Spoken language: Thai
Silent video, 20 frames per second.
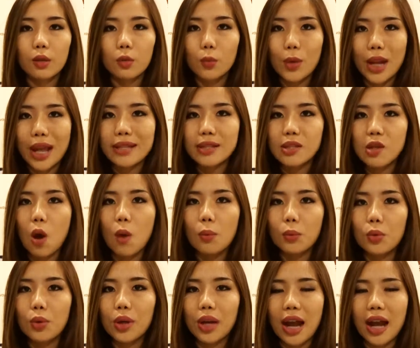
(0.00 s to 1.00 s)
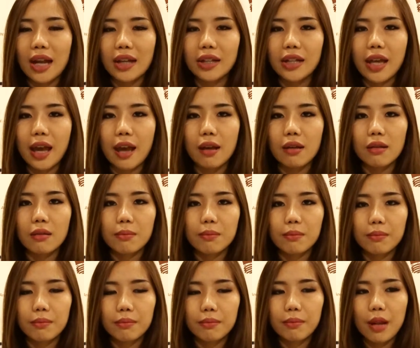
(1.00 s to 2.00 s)
เวลาสอบทุกครั้งเนี่ย
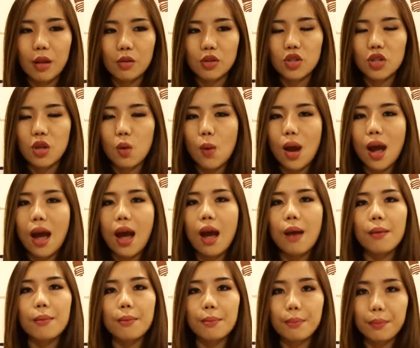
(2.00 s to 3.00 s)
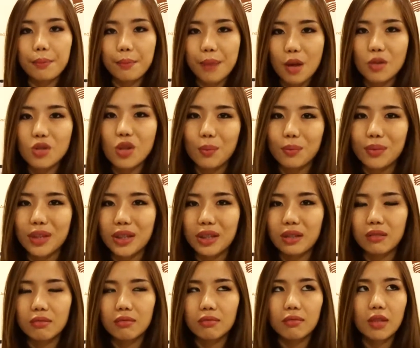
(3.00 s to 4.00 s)
แพรวจะเชื่อว่าแพรวสอบติด
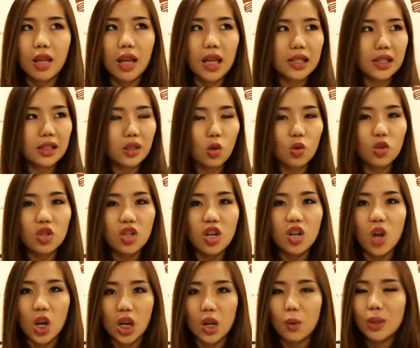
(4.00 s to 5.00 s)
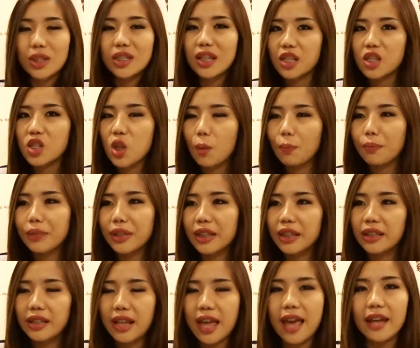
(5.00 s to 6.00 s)
ต้องเชื่อก่อนเลยว่าฉันสอบติด
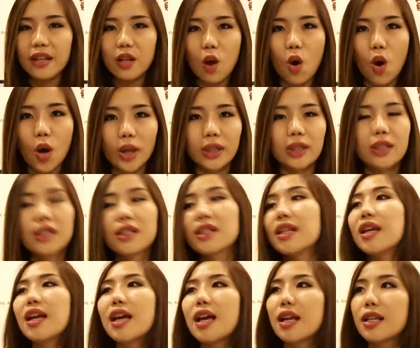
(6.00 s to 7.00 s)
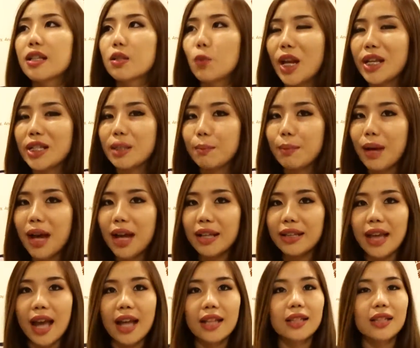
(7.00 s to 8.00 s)
แน่นอน เวลาสัมภาษณ์
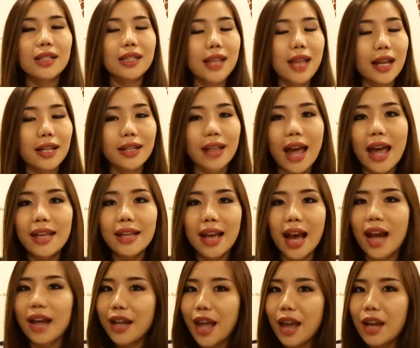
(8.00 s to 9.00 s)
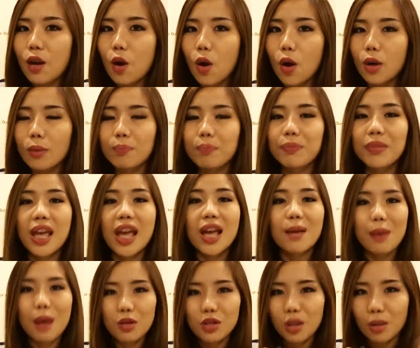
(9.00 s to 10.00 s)
งานฉันได้งานแน่นอน
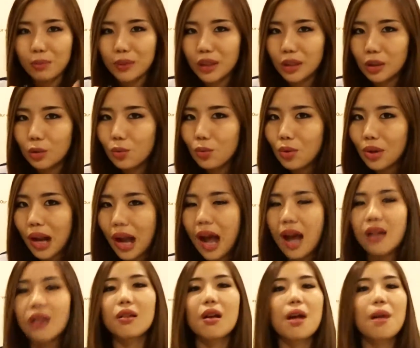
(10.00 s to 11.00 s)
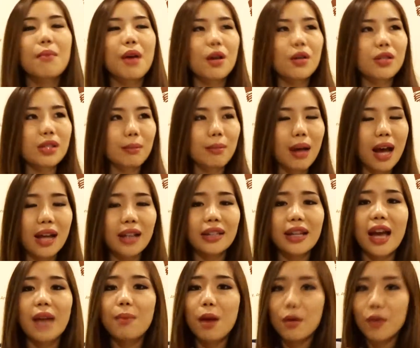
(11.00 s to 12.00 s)
แพรวสอบติดทุกครั้งแพรวสัมภาษณ์
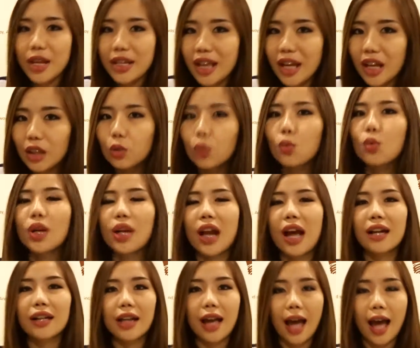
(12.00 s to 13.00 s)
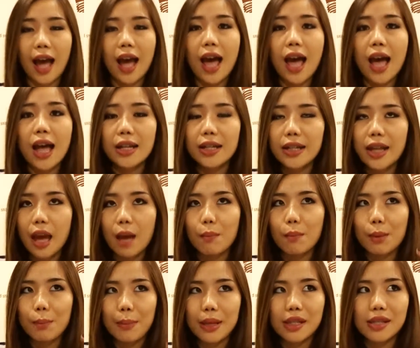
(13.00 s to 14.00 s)
งานแพรวได้งานทุกครั้งนะคะเนี่ย
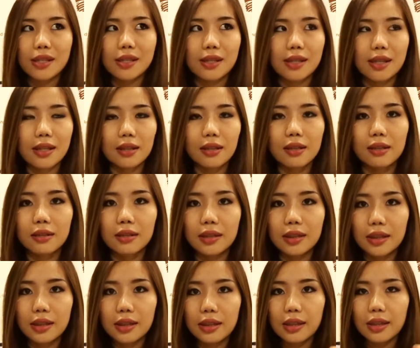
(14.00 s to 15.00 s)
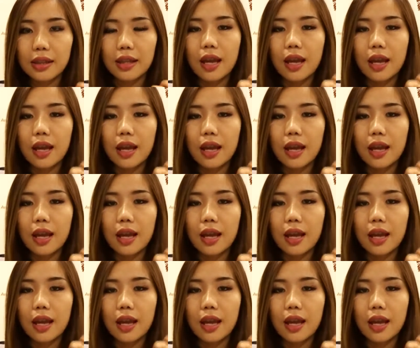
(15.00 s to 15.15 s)
มันเป็นสิ่งหนึ่งที่